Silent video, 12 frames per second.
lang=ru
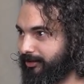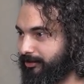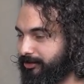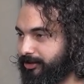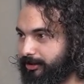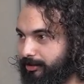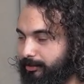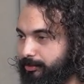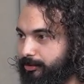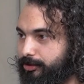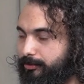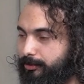и всякими
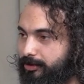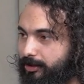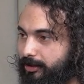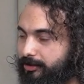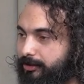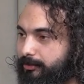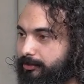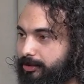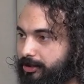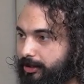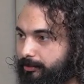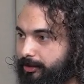прочими интересными
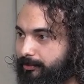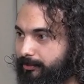вещами.